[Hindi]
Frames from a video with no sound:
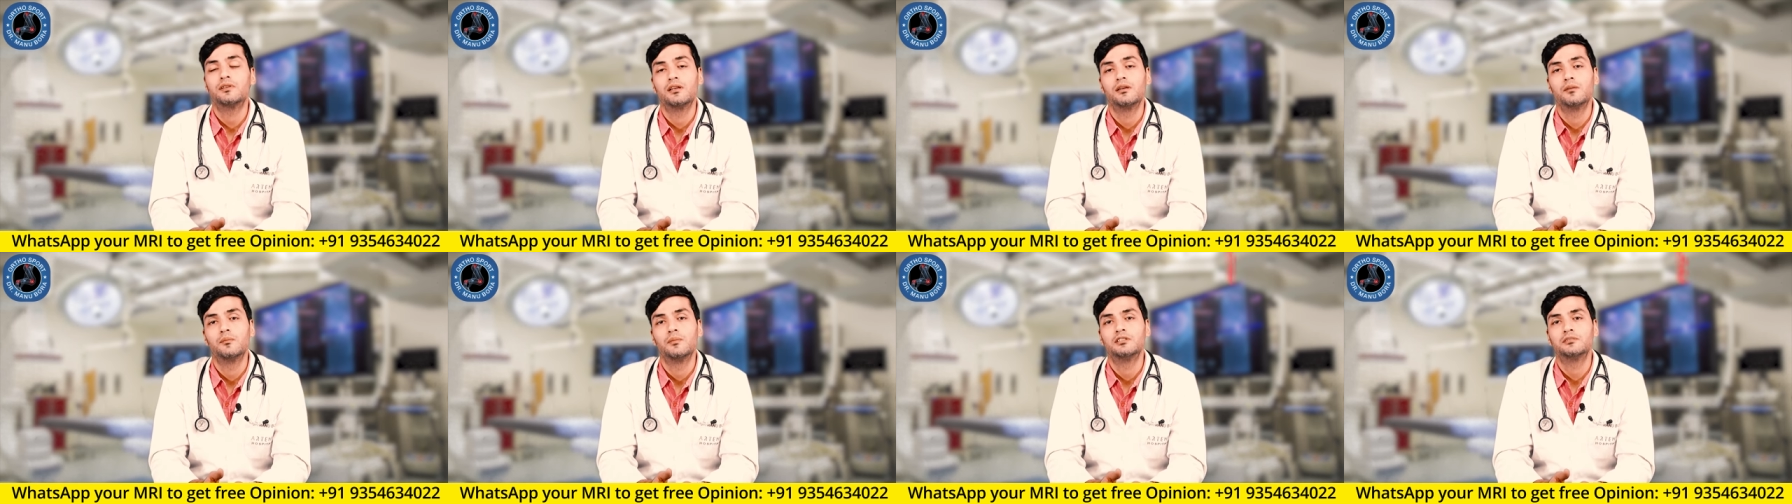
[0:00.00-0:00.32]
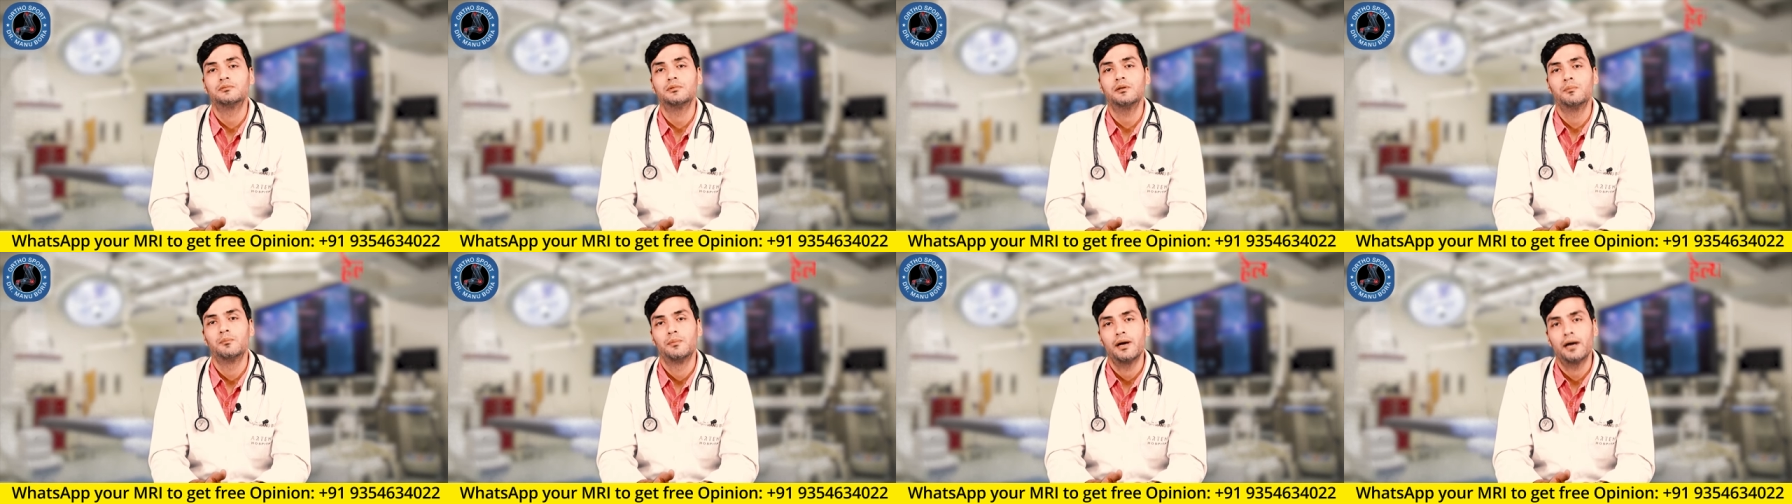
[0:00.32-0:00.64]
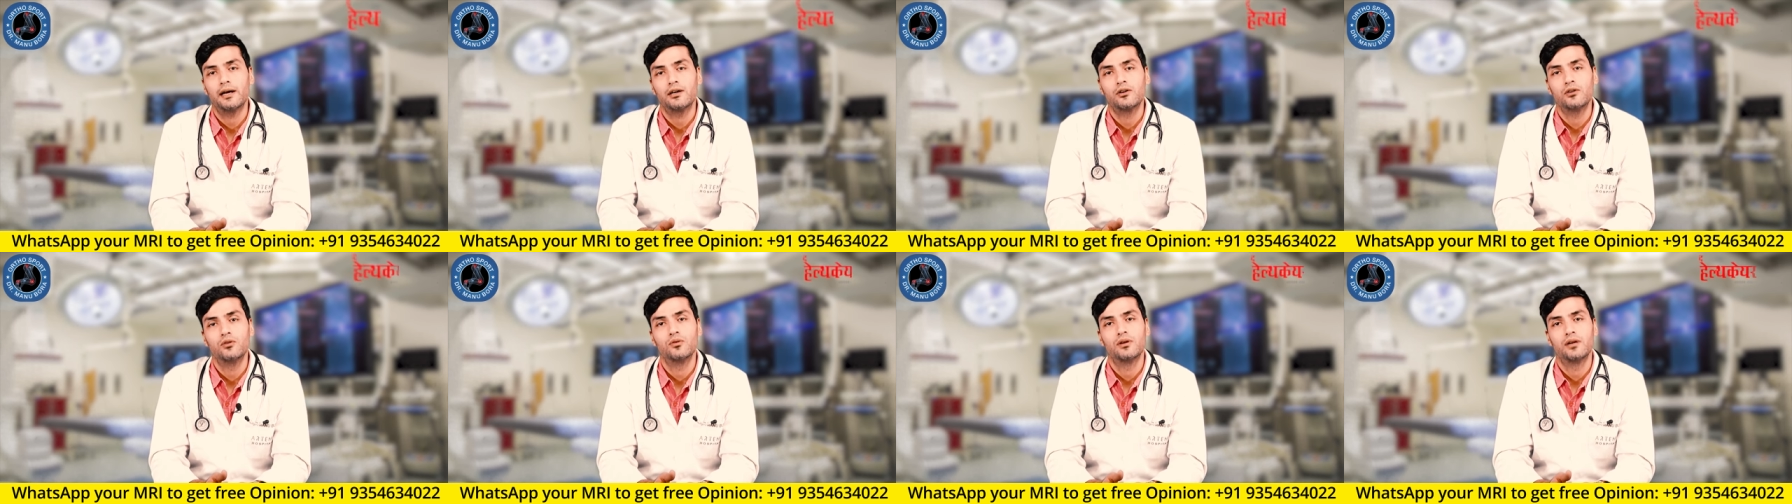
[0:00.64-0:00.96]
थ्री मंथ्स में
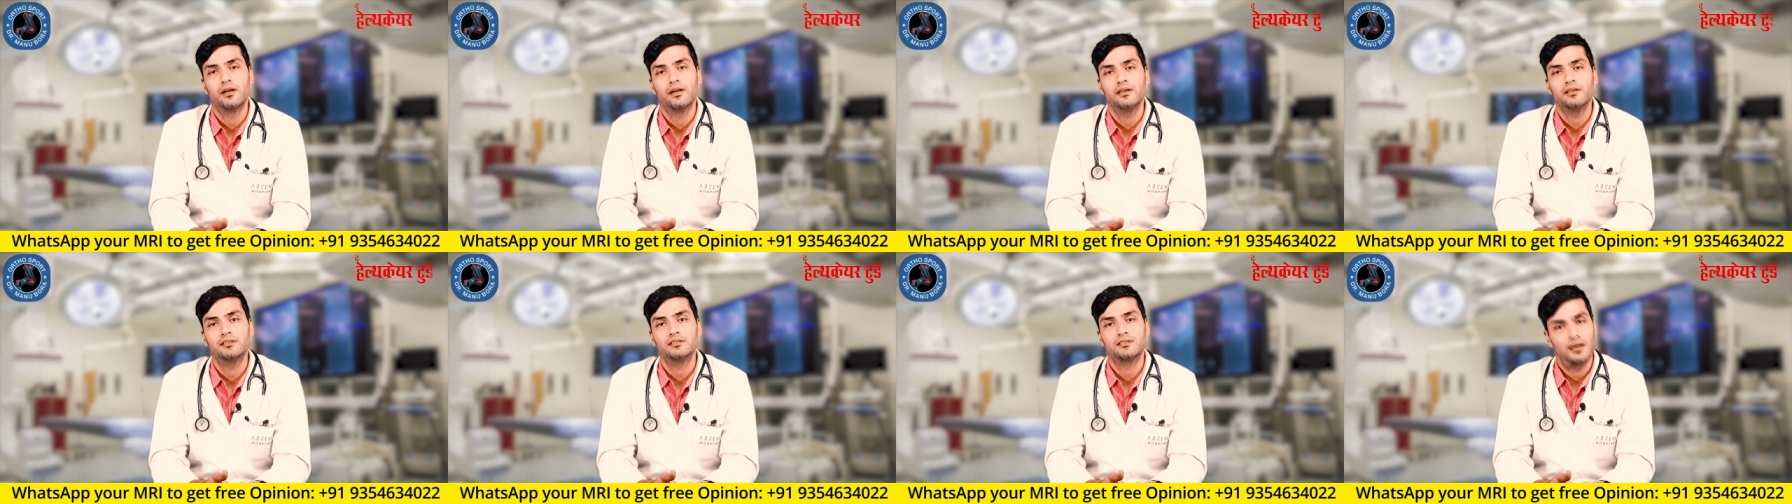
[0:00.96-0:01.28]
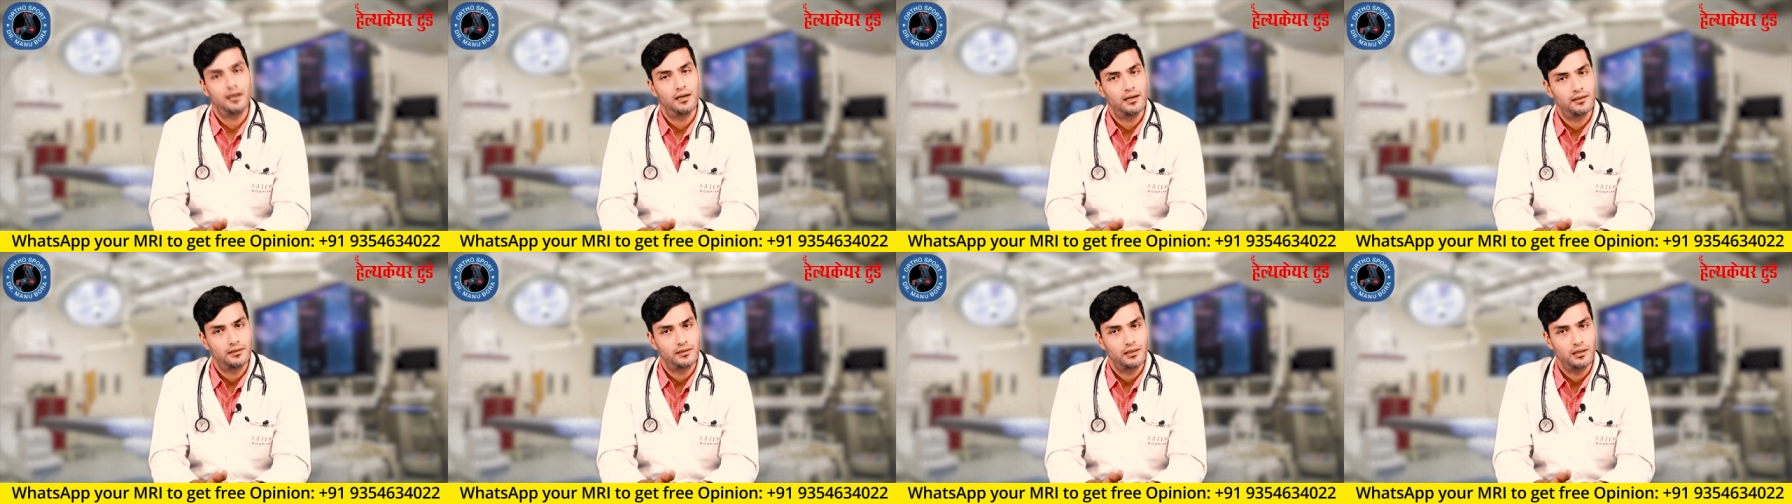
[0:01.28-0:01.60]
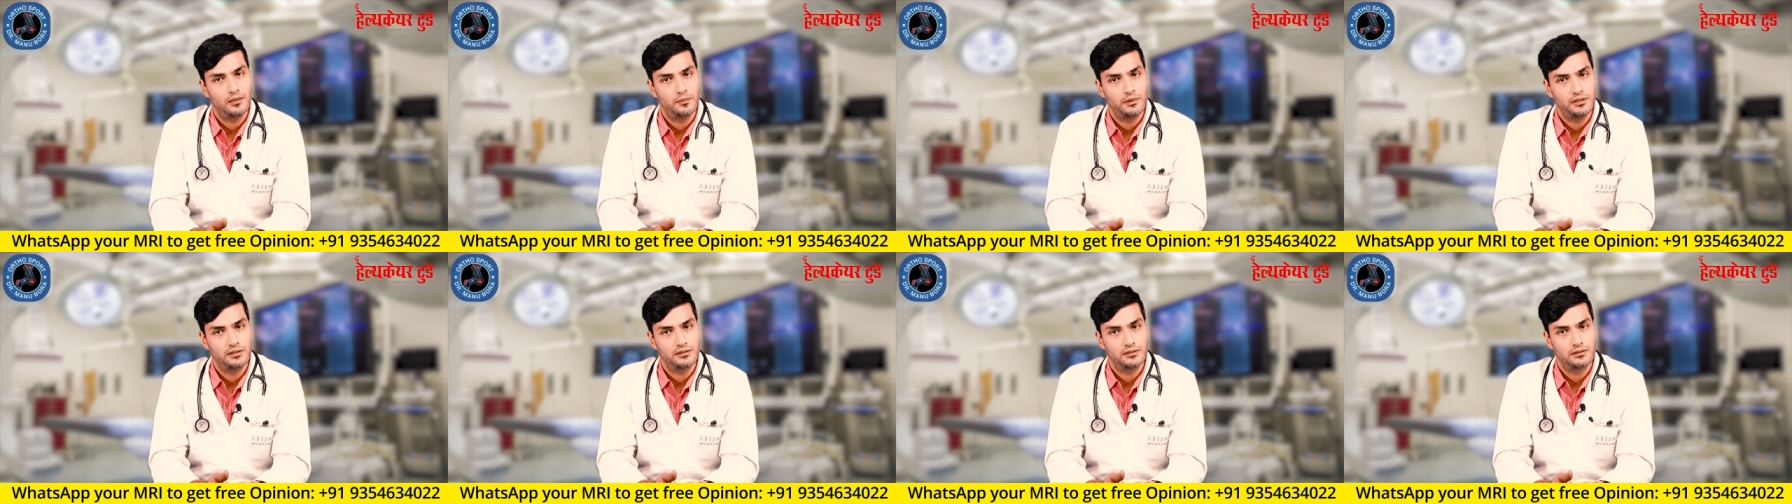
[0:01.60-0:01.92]
बैक टू रनिंग चला जाता
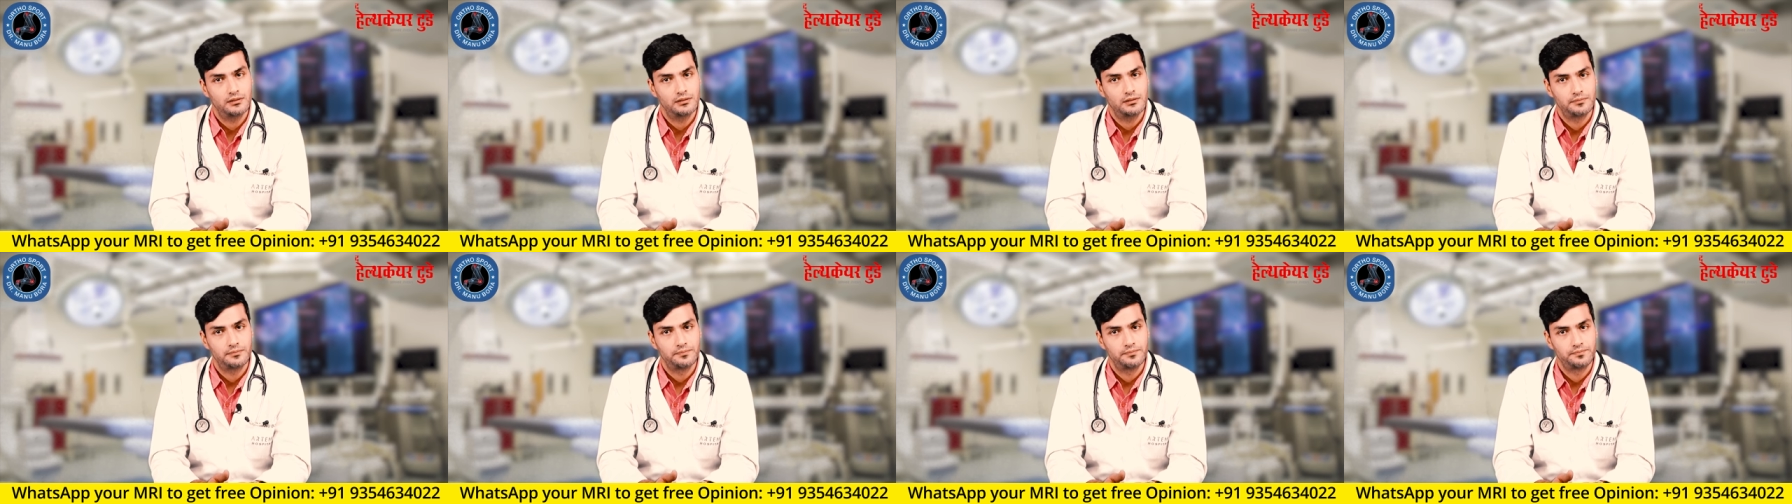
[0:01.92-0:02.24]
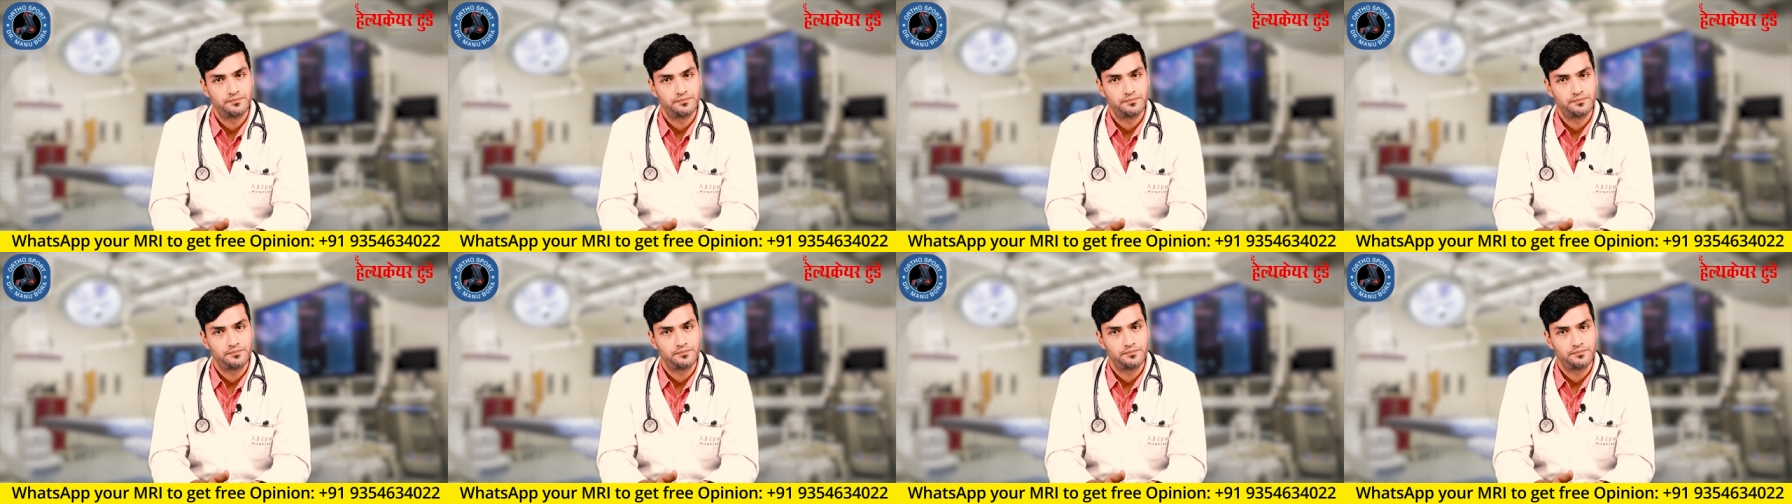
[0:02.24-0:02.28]
है पेशेंट